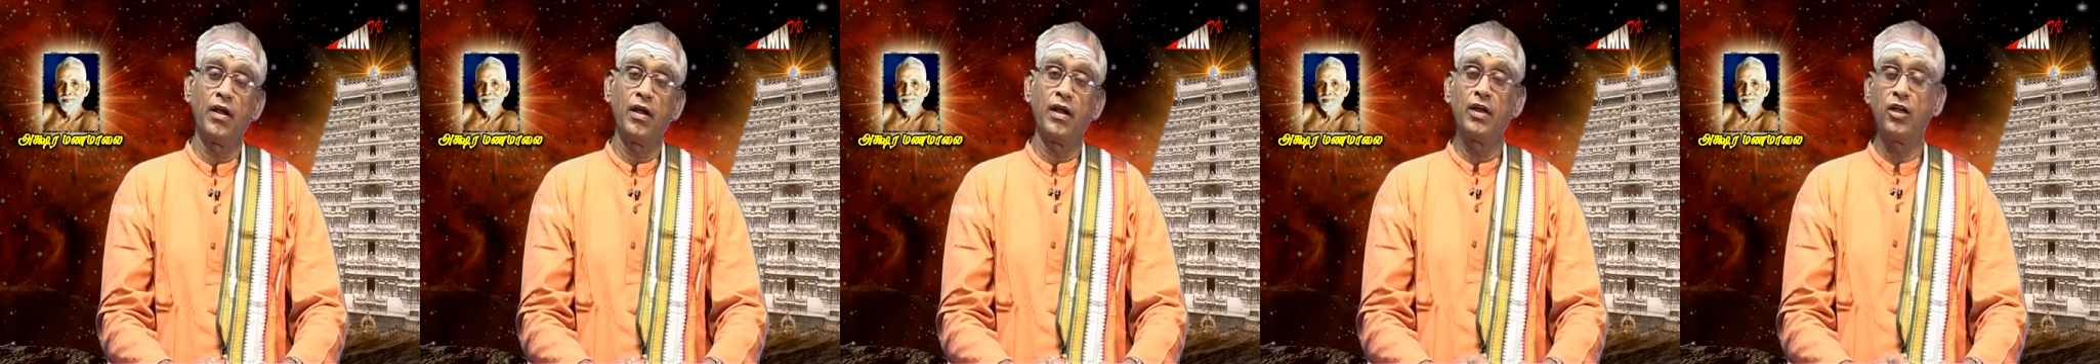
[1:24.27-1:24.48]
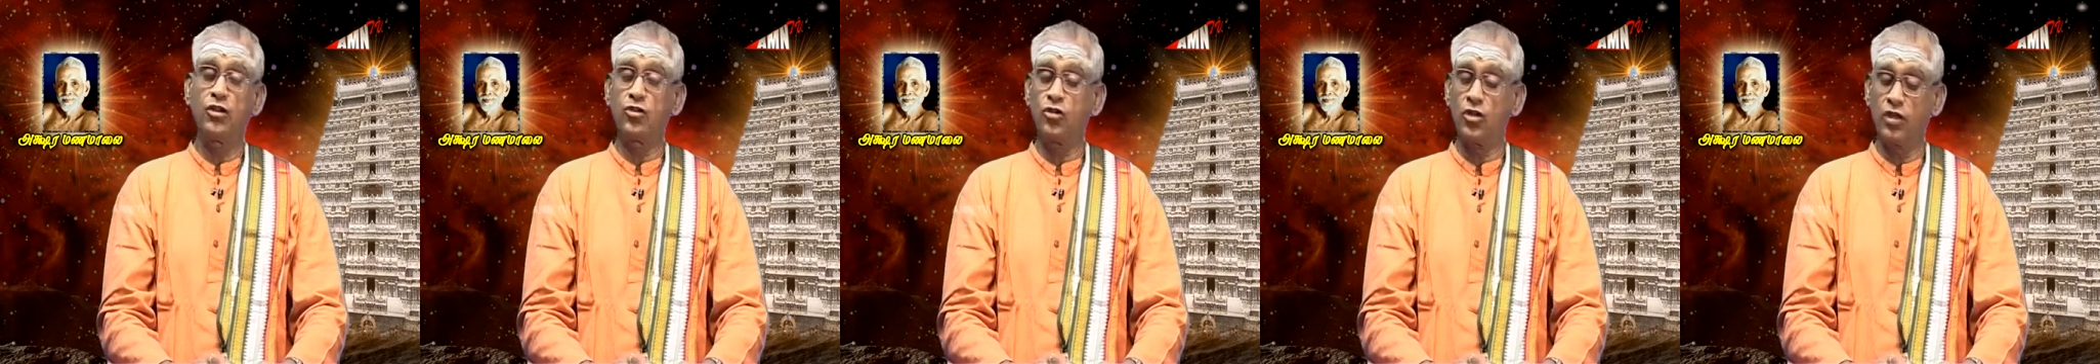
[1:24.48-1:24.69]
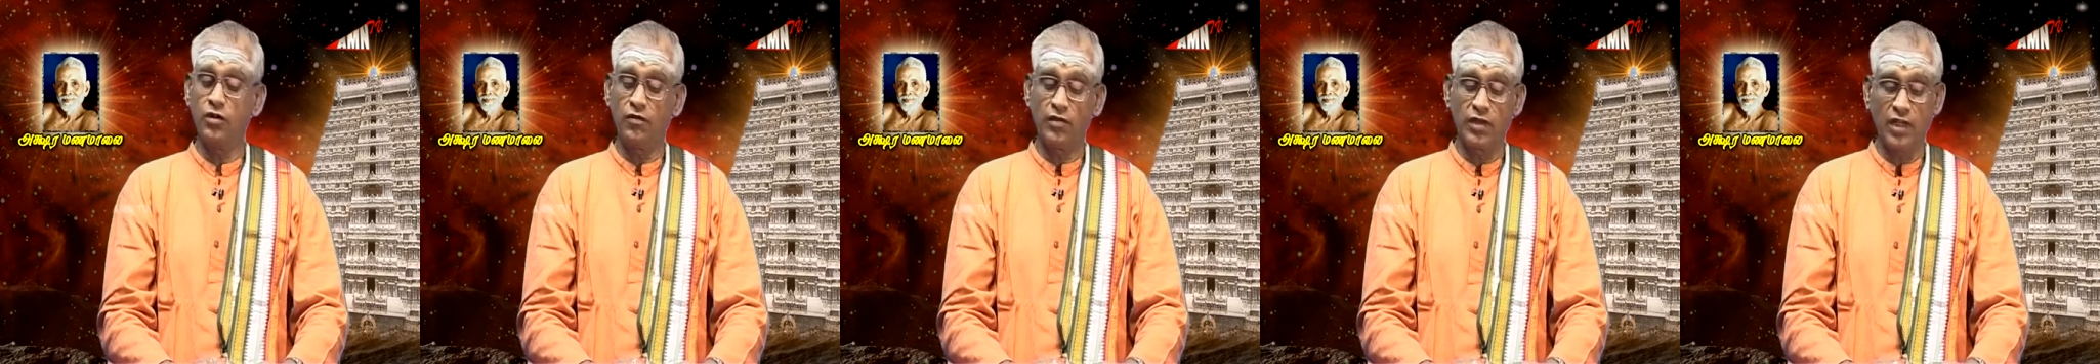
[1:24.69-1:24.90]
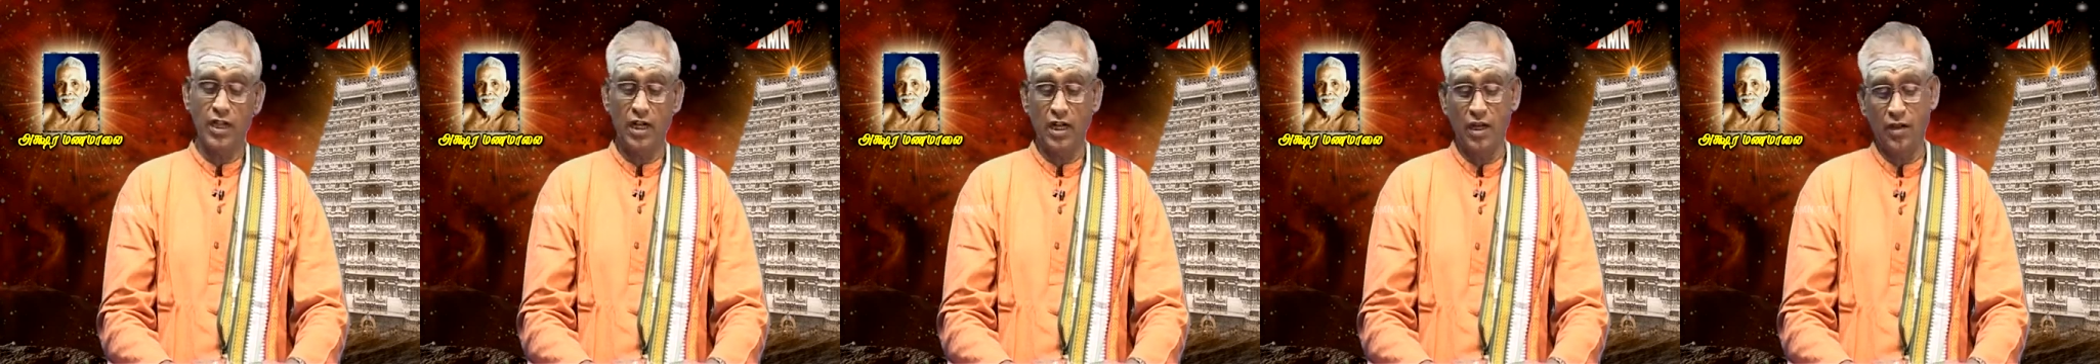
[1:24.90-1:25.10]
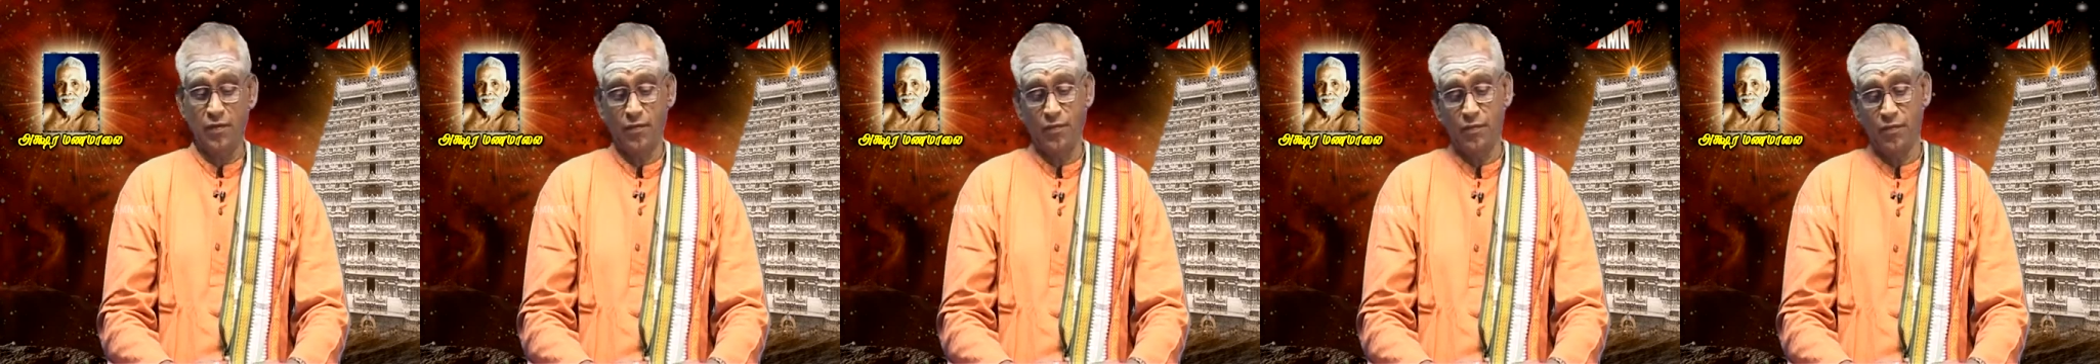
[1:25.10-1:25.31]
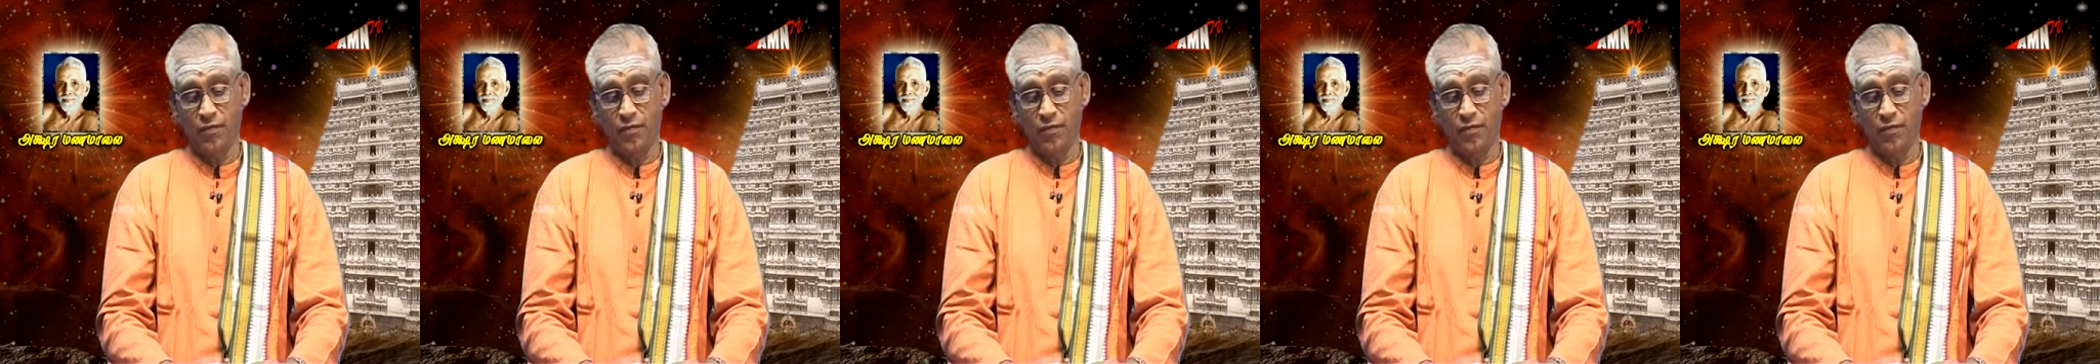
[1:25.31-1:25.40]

என்று சொல்ல வருகிறார்